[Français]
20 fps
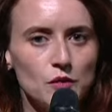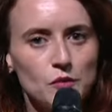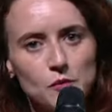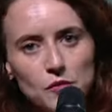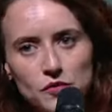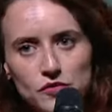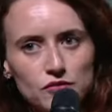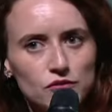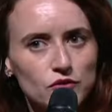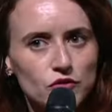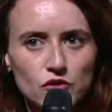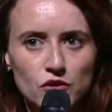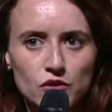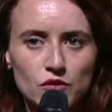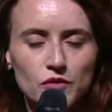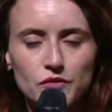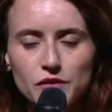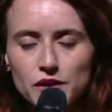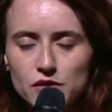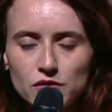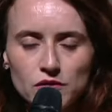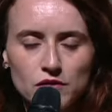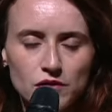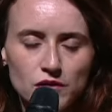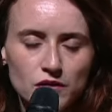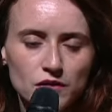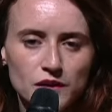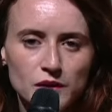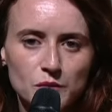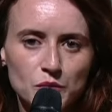fonctionnent en fait
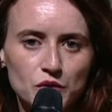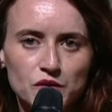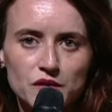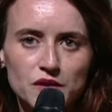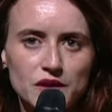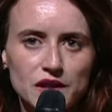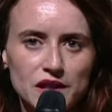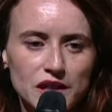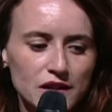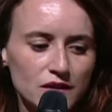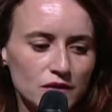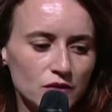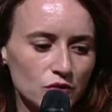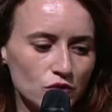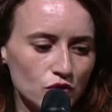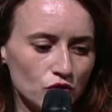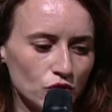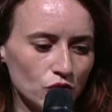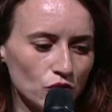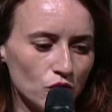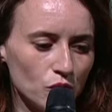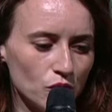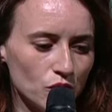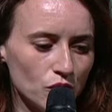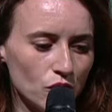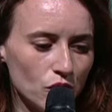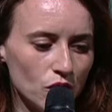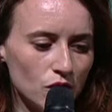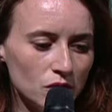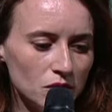des petites classes jusqu'aux
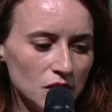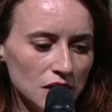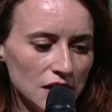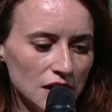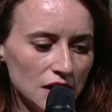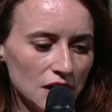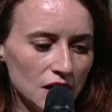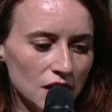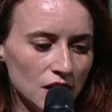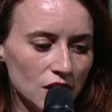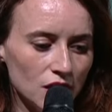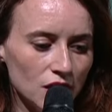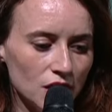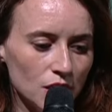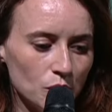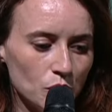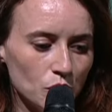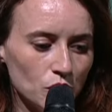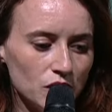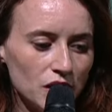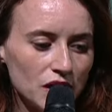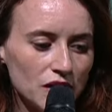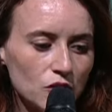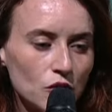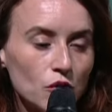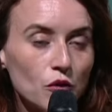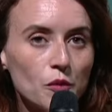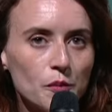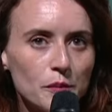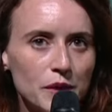plus grands. Et
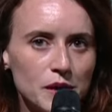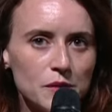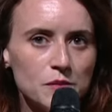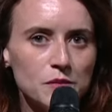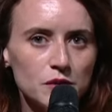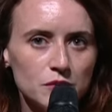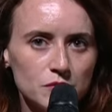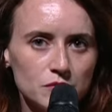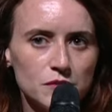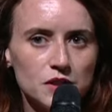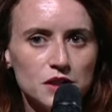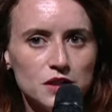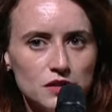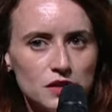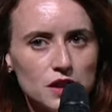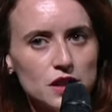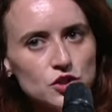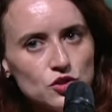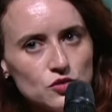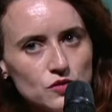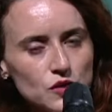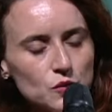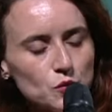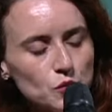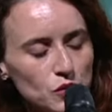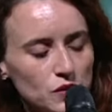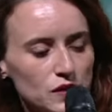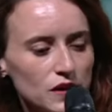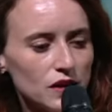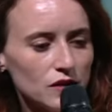peut-être même, mais là je dis
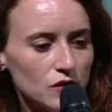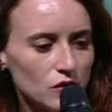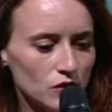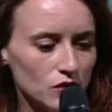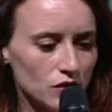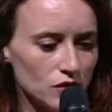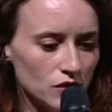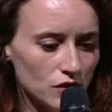peut-être